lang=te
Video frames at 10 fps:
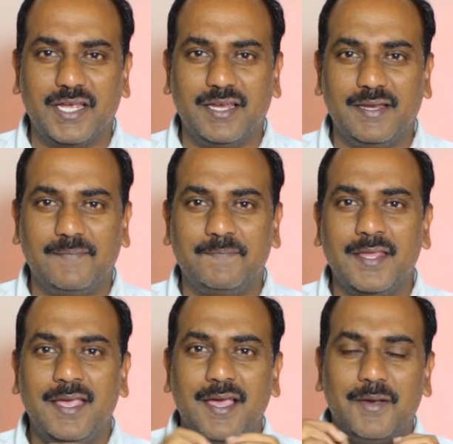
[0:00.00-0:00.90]
ఛానల్
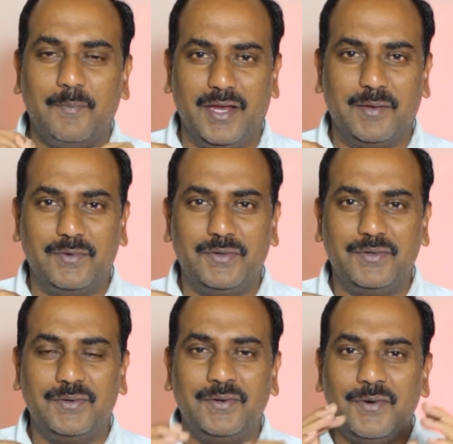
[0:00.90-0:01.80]
మనము
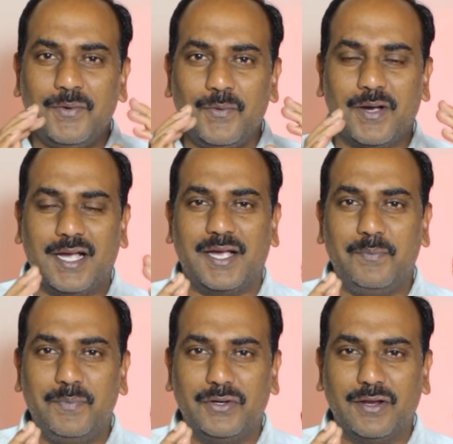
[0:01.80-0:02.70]
ఒక
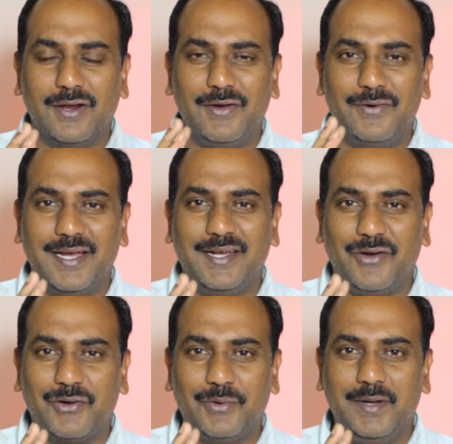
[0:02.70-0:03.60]
కంప్యూటర్లో ఉండే
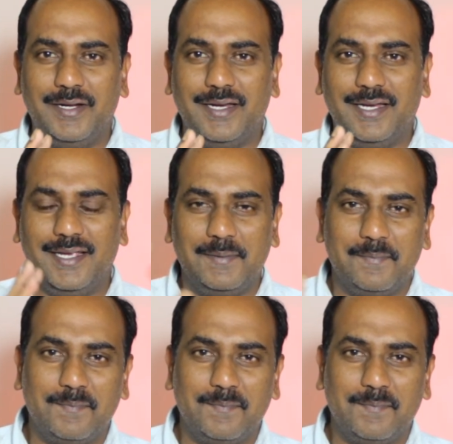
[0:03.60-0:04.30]
డాక్యుమెంట్ని